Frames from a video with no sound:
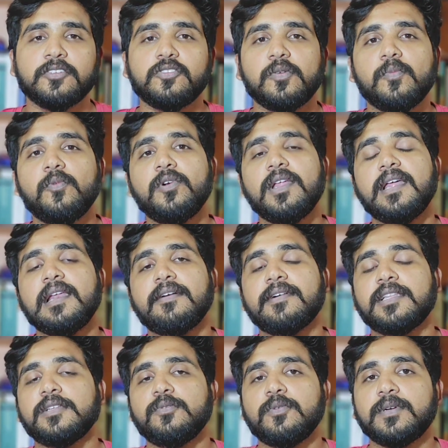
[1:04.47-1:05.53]
ஸோ மூணாரில்
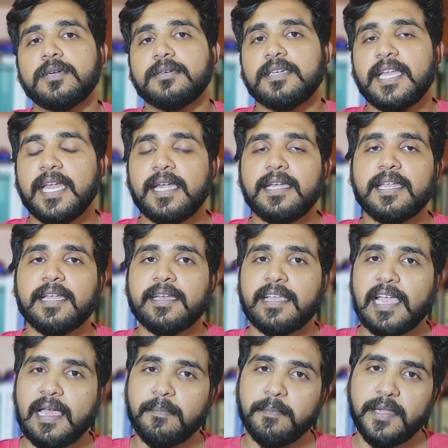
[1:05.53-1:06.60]
வந்து ஒரு டென்ட் அண்ட்
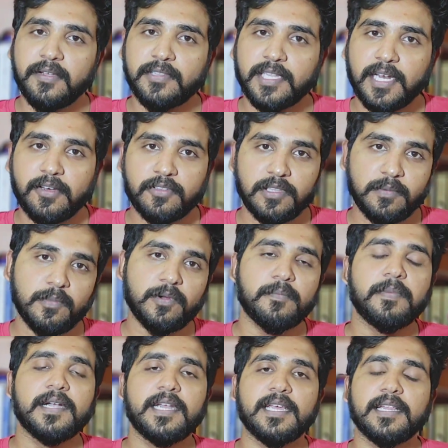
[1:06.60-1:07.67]
கேம்பிங் வந்து நான் வந்து
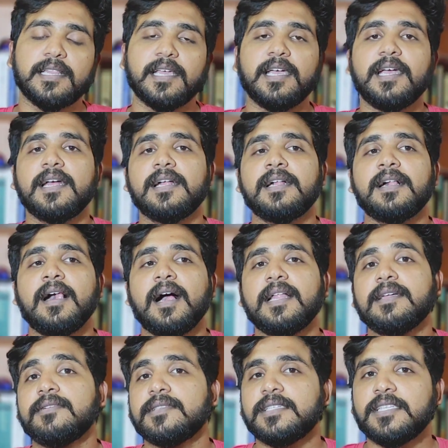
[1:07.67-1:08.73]
புக் பண்ணியிருந்தேன்
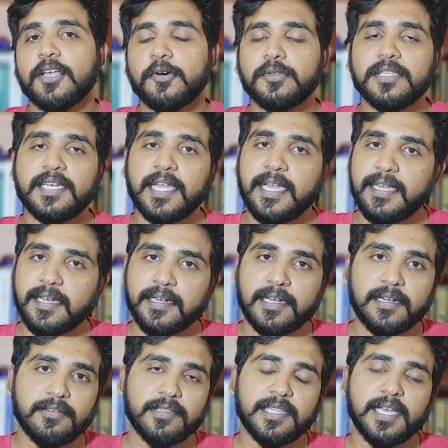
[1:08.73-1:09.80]
அதுக்கு வந்து தௌசண்ட் எயிட்
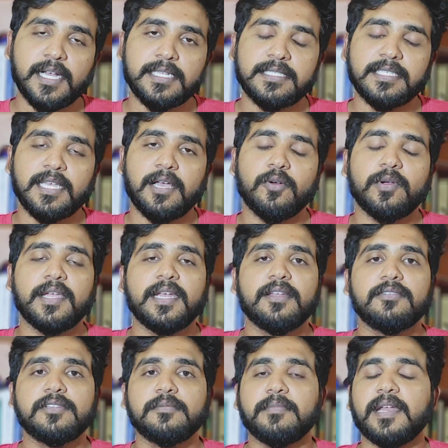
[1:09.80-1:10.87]
ஹண்ட்ரட் வந்து ஆச்சு
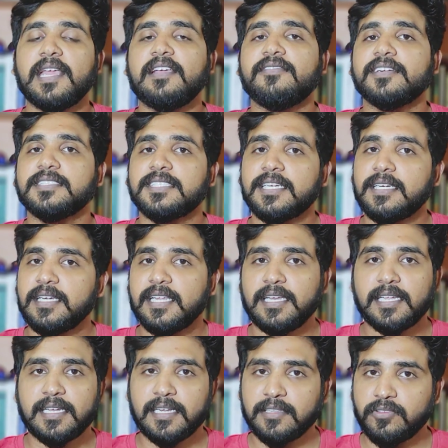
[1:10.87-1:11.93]
அவங்கக்கிட்ட வந்து பிரேக்ஃபாஸ்ட் அண்ட்
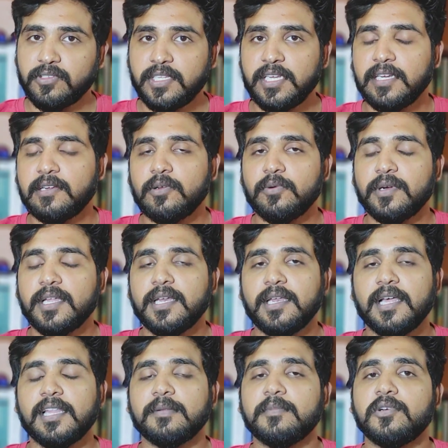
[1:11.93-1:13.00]
டின்னர் அது வந்து இன்க்ளூடட்
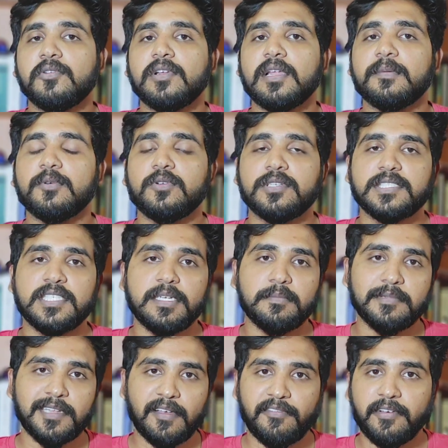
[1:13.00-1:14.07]
அது மட்டும் இல்லாமல் ஒரு
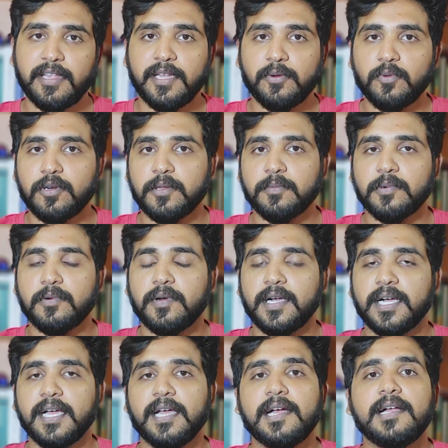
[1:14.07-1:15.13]
ஜீப் சஃபாரி கூப்பிட்டு
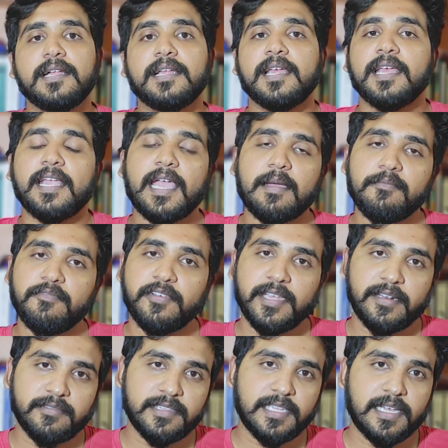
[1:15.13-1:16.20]
போவாங்க கேம்ப்
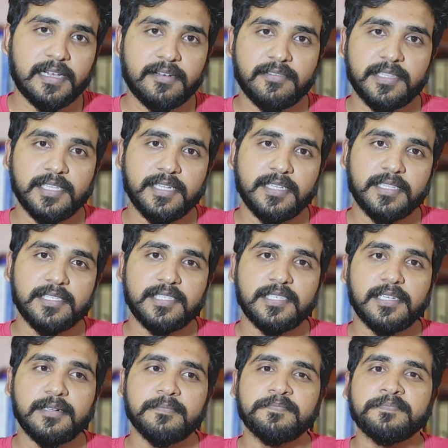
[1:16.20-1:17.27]
ஃபயர் வந்து அங்கே வந்து
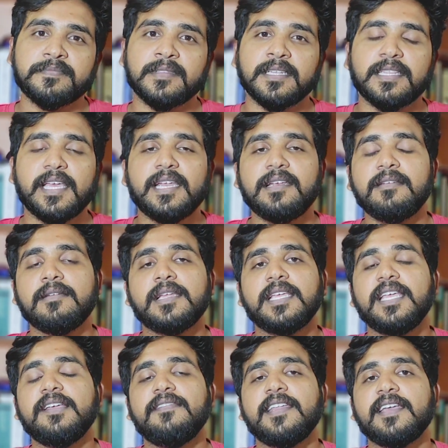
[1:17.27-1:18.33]
இருந்துச்சு தென்
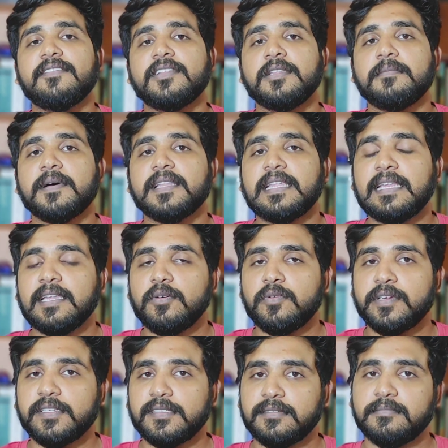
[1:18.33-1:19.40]
ஈவினிங் வந்து பார்த்திங்கன்னா
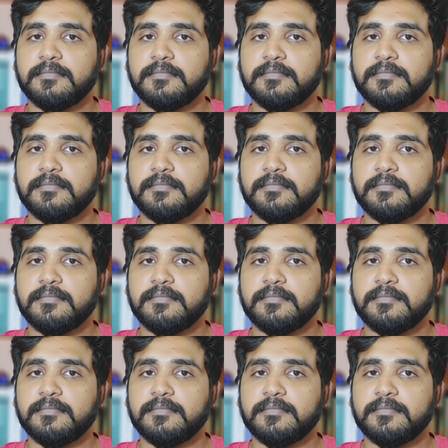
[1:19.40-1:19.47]
ஒரு